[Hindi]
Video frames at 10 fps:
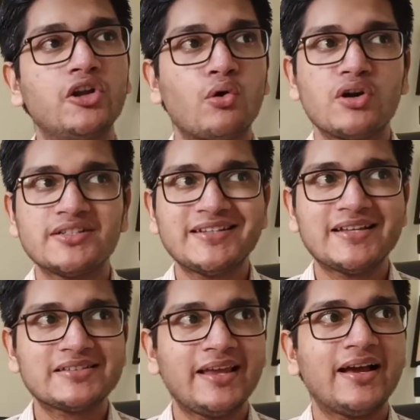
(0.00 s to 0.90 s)
नोड
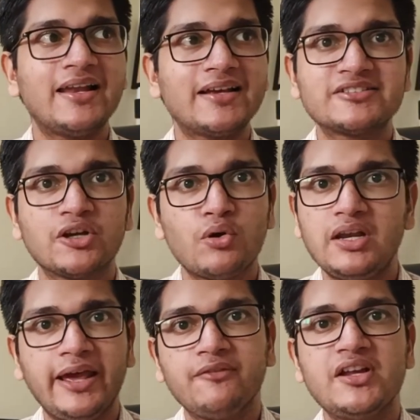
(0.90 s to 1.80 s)
जीएस एक अलग से कोई
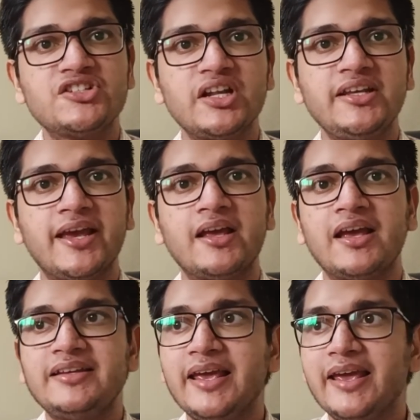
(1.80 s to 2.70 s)
लैंग्वेज नहीं है
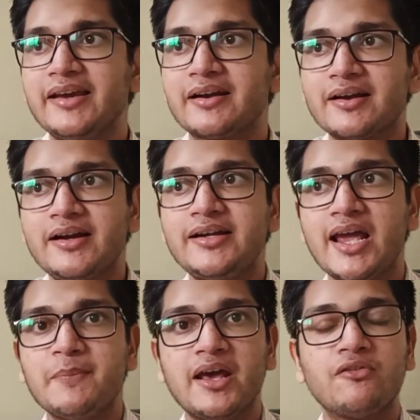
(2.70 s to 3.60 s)
ये एक रन
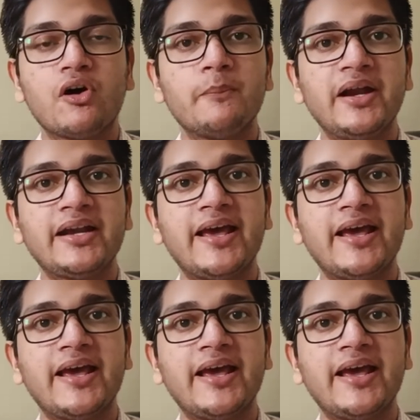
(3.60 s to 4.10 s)
टाइम एनवायरमेंट